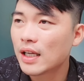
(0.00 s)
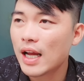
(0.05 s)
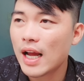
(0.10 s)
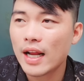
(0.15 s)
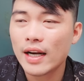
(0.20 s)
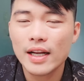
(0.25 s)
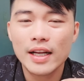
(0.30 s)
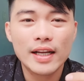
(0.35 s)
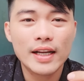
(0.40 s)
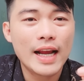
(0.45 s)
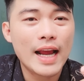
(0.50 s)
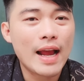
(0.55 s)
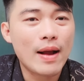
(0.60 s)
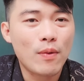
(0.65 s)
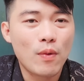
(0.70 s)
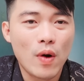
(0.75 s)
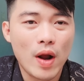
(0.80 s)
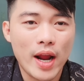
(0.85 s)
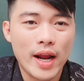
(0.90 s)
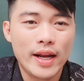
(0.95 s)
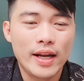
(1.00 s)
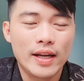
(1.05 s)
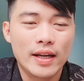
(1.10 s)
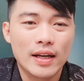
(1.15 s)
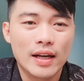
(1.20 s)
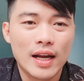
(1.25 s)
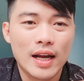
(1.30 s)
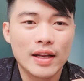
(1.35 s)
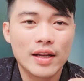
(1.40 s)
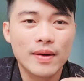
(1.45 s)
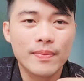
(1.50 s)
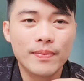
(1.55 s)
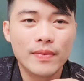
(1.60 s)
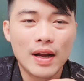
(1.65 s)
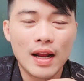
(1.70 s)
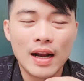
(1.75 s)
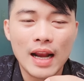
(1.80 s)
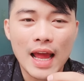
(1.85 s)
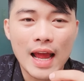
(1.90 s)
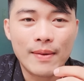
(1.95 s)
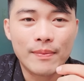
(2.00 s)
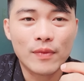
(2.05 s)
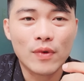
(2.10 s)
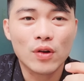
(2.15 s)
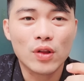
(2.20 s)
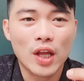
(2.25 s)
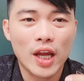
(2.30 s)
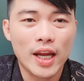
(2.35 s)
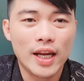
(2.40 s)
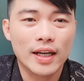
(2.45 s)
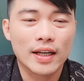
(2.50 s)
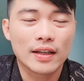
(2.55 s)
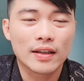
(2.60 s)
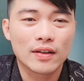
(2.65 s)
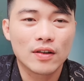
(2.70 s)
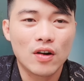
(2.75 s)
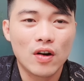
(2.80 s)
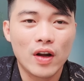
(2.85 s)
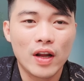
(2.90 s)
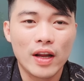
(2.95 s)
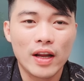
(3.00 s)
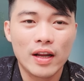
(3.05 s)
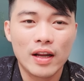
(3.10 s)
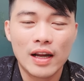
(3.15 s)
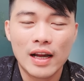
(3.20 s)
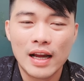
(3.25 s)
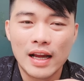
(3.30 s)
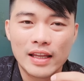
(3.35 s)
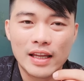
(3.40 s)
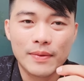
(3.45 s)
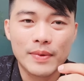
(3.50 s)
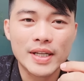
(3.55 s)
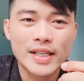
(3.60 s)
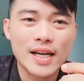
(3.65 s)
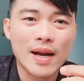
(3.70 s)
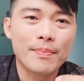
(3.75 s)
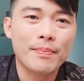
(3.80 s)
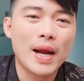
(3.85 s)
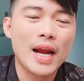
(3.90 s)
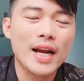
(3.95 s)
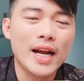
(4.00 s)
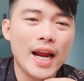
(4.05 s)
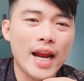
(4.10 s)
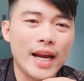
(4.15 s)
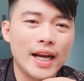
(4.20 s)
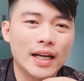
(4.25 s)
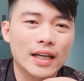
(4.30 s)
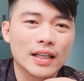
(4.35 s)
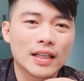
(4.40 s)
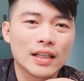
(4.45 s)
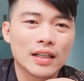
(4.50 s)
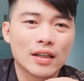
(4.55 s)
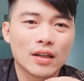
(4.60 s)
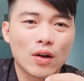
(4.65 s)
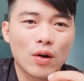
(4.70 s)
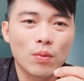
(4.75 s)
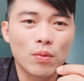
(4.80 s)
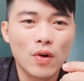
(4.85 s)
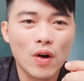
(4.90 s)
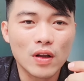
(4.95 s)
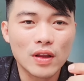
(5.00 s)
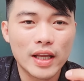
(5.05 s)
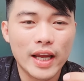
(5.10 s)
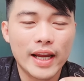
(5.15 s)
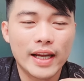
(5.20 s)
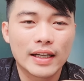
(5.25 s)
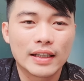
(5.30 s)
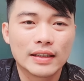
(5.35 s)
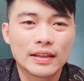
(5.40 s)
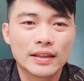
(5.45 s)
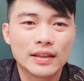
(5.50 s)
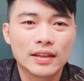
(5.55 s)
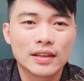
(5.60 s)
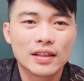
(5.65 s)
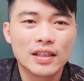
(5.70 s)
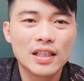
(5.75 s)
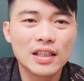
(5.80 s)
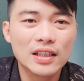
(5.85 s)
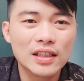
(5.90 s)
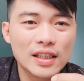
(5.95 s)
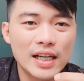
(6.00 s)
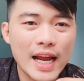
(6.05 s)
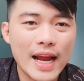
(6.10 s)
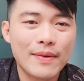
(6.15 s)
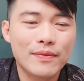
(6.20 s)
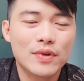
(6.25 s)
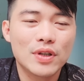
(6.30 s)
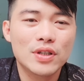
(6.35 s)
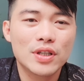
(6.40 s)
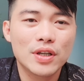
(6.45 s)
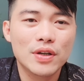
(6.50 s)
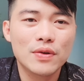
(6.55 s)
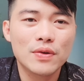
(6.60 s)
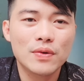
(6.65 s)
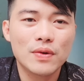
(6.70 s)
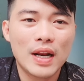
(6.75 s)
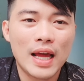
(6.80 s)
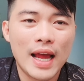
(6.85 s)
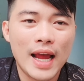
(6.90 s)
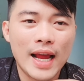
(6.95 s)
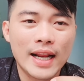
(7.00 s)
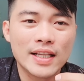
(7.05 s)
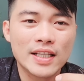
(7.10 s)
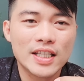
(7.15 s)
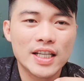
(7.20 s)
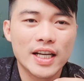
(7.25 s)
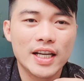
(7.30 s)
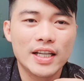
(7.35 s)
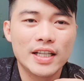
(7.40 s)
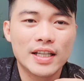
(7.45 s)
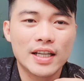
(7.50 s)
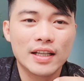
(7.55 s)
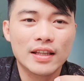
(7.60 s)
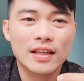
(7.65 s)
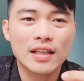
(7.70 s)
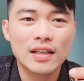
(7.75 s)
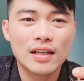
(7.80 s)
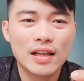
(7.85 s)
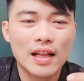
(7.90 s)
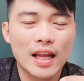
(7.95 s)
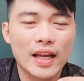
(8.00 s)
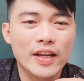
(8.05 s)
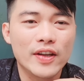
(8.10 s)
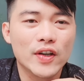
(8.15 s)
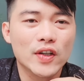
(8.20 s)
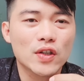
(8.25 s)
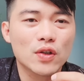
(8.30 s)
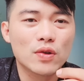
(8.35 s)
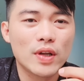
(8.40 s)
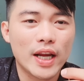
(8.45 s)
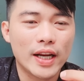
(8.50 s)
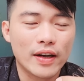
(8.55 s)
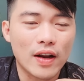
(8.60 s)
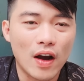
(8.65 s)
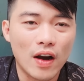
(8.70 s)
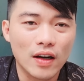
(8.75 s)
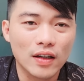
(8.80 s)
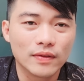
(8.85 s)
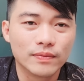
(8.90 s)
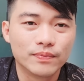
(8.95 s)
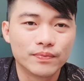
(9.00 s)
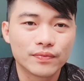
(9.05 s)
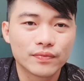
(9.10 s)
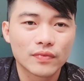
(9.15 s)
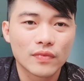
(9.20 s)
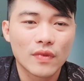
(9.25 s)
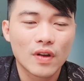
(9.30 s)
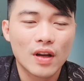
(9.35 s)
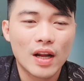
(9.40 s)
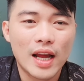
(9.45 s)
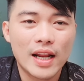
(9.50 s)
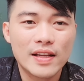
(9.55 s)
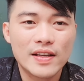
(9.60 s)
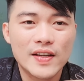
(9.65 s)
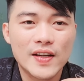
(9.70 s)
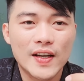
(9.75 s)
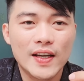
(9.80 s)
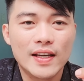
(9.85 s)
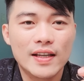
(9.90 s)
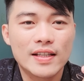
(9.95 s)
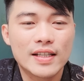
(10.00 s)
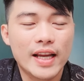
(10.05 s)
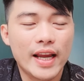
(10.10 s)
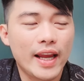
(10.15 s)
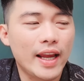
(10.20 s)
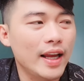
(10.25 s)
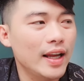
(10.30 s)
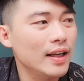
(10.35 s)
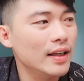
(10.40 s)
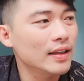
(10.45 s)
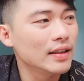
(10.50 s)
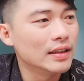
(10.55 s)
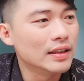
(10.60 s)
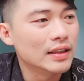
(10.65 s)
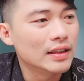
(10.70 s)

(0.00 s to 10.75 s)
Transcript: anh đi ra ngoài anh giúp anh làm có tiền rồi à, chị Bích Trâm bán hàng cũng có tiền dư ra một tí xíu là anh chị sẽ tích lũy những số tiền đó anh chị sẽ